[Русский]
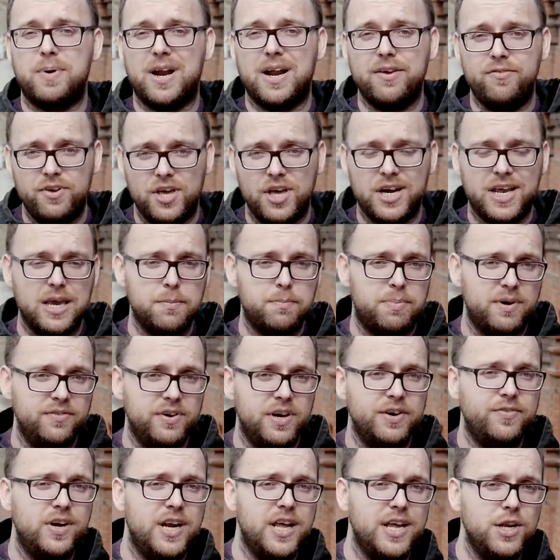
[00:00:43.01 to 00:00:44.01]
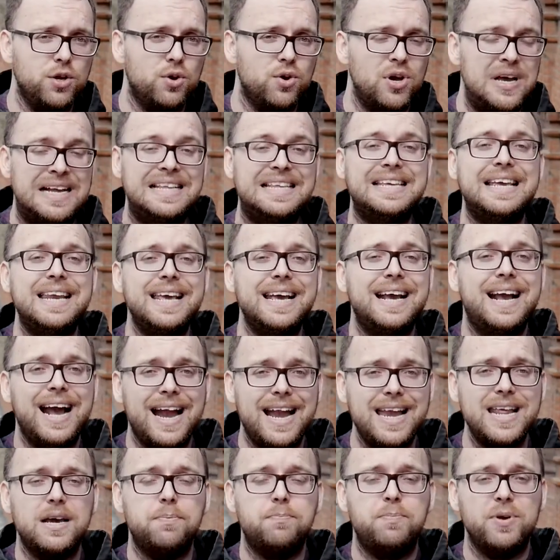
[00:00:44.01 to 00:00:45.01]
проверки по выявлению
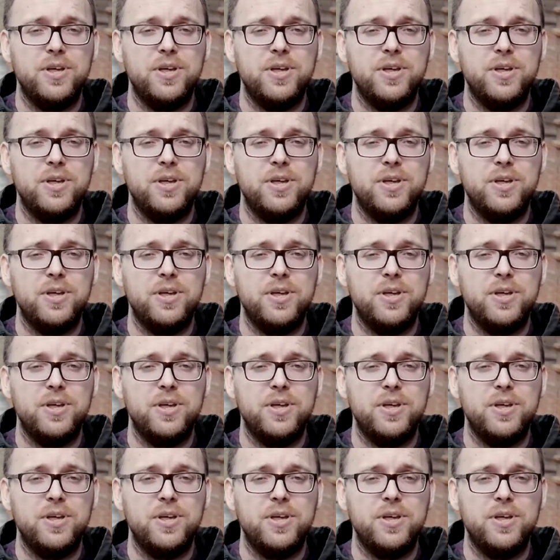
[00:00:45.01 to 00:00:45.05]
нелегальных